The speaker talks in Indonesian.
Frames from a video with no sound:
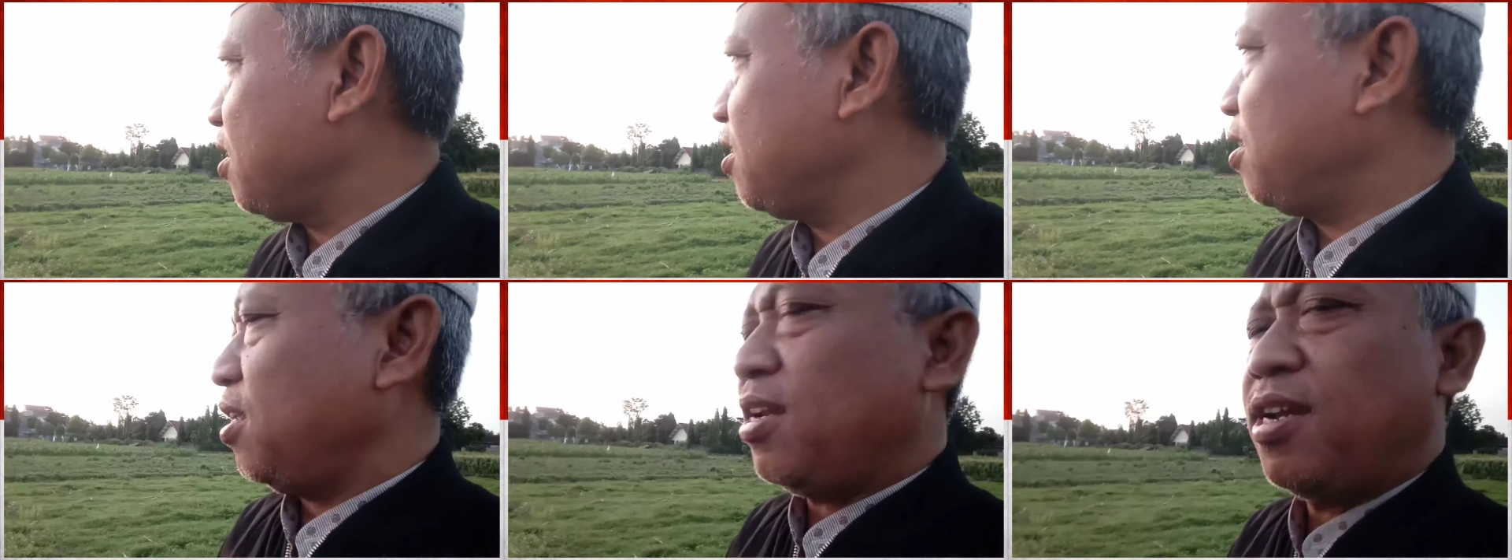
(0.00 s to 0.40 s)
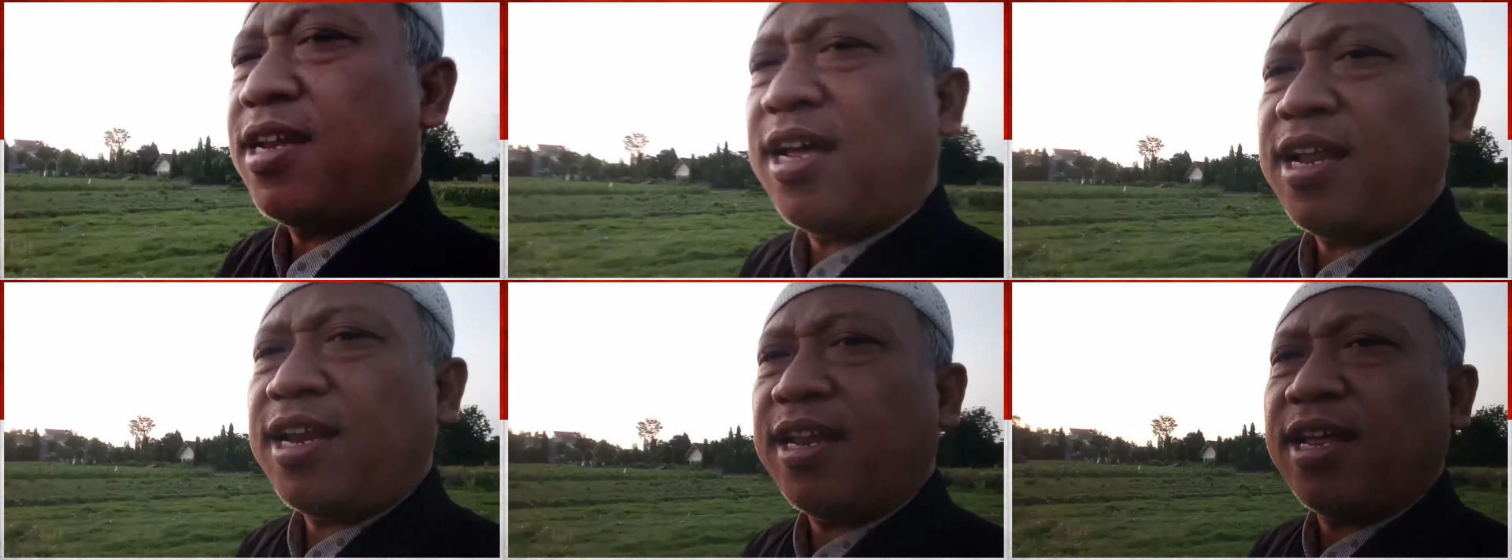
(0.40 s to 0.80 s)
diri
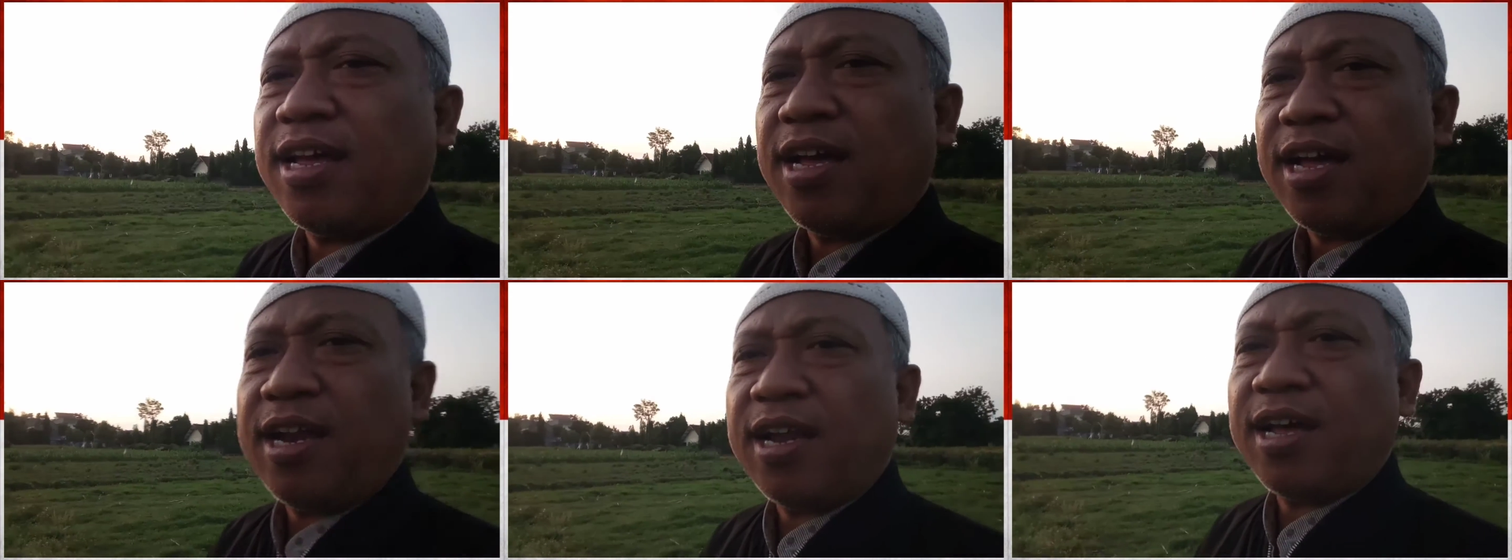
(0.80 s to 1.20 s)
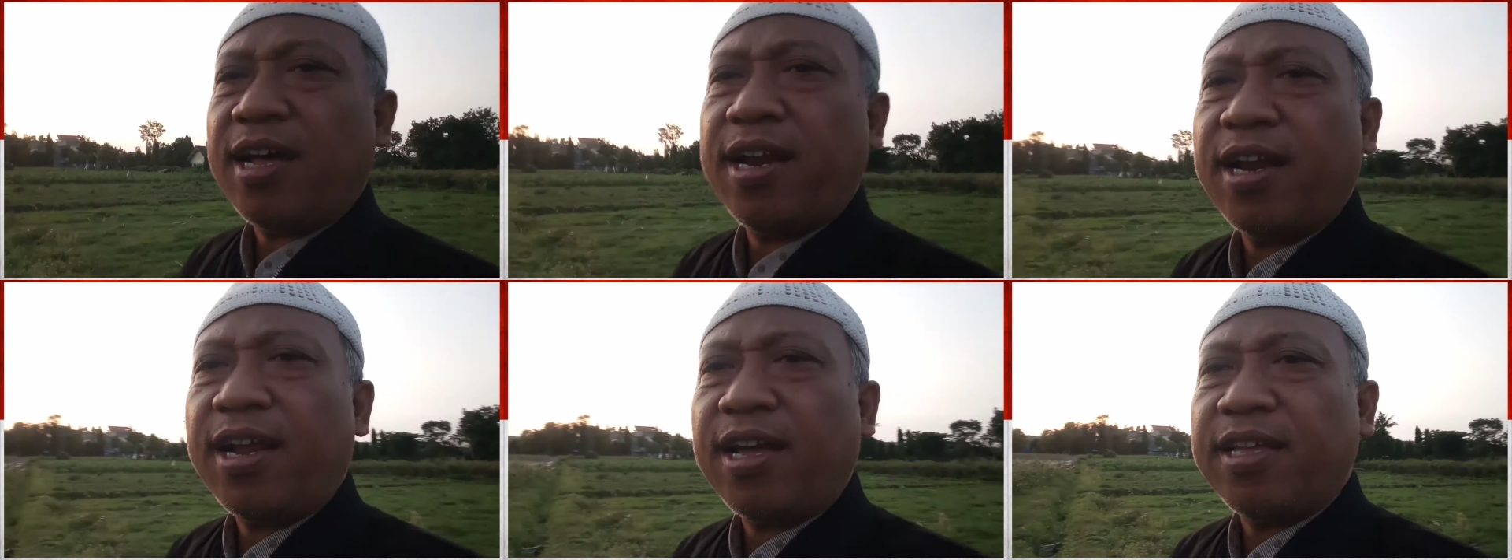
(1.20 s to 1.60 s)
dari
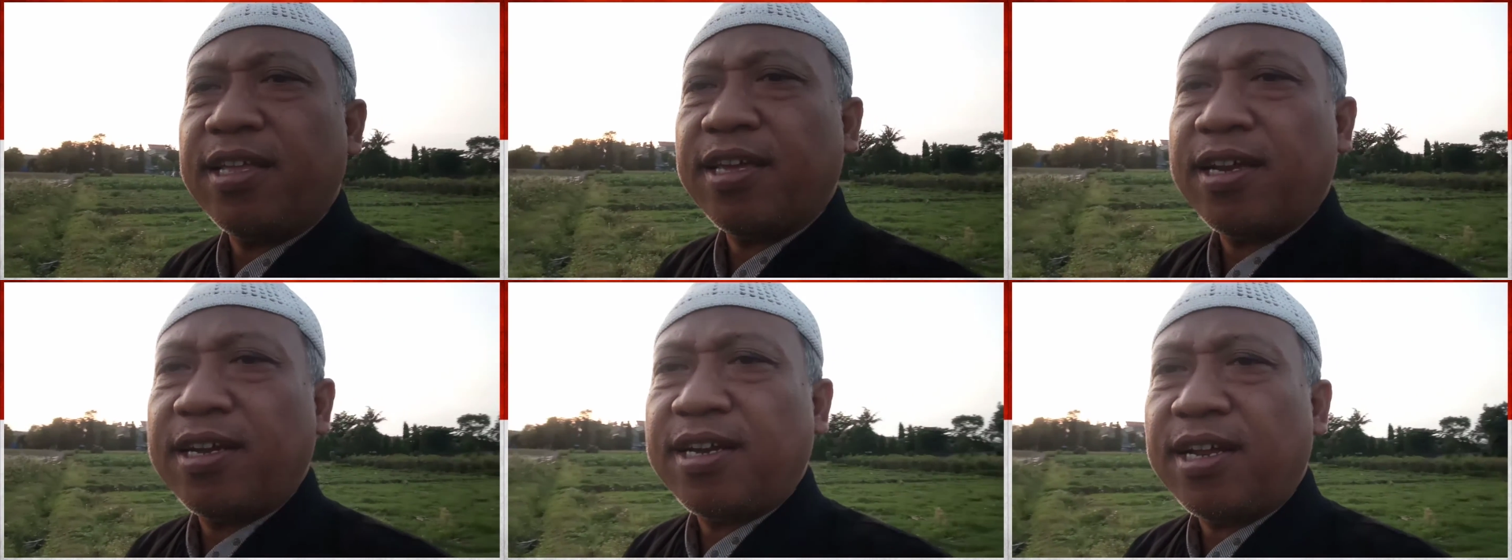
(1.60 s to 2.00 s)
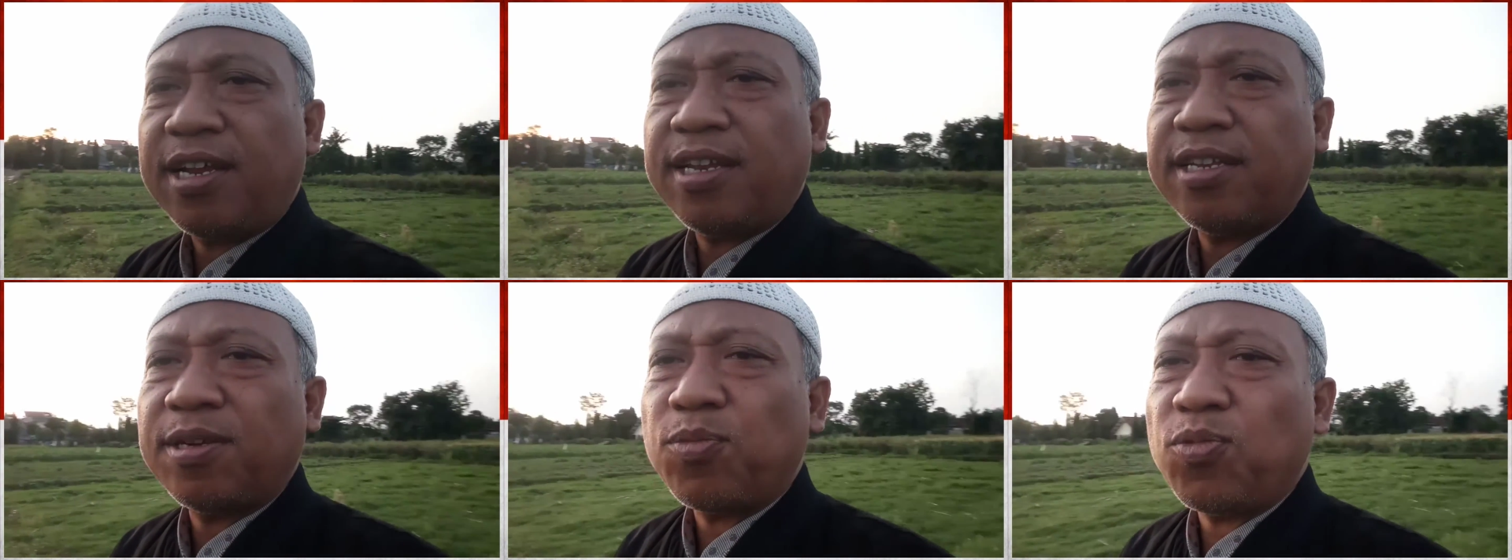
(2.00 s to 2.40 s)
anak-anaknya
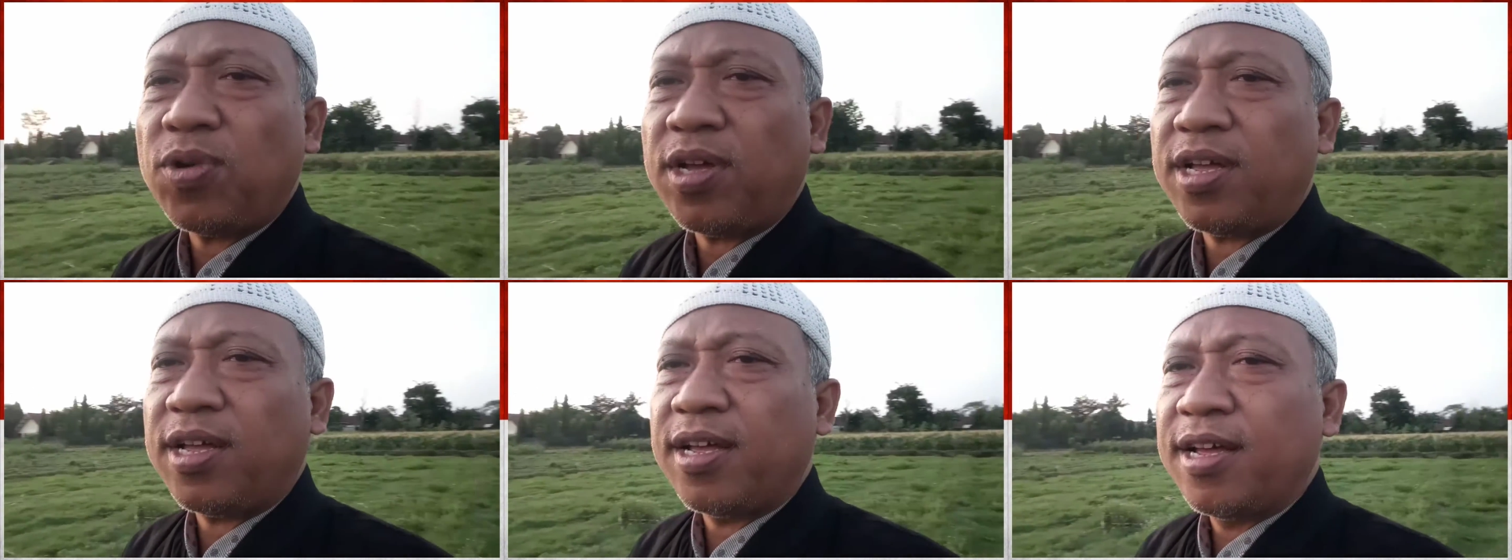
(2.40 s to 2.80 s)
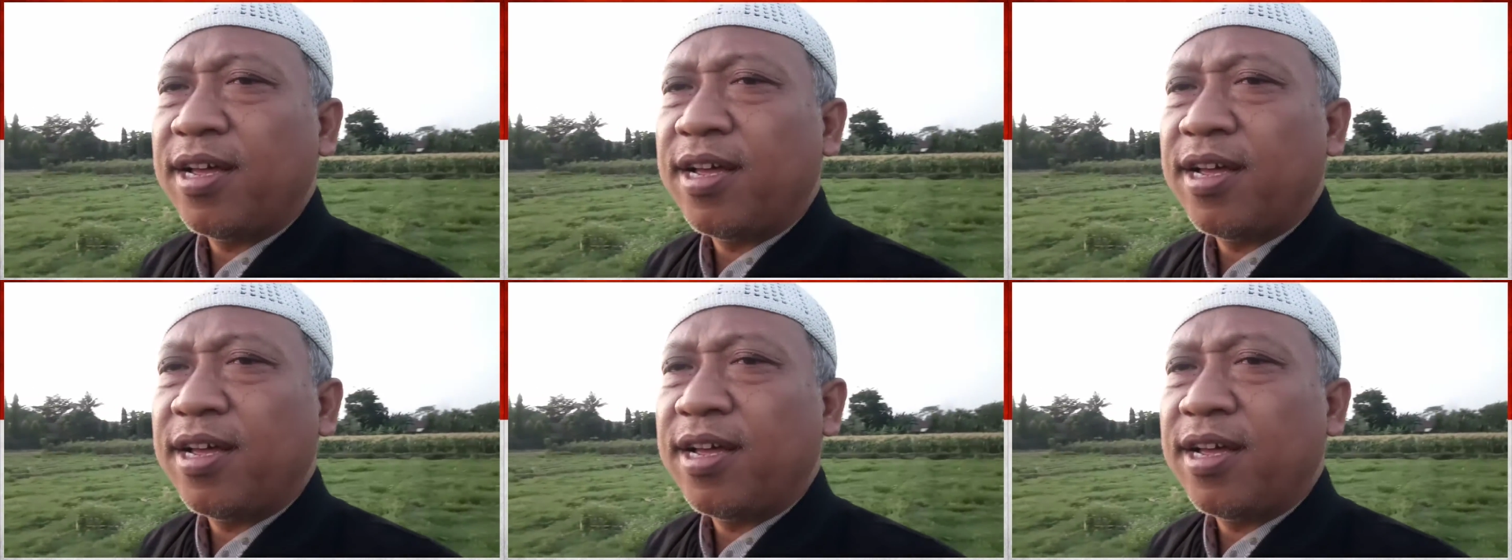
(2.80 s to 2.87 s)
dan semua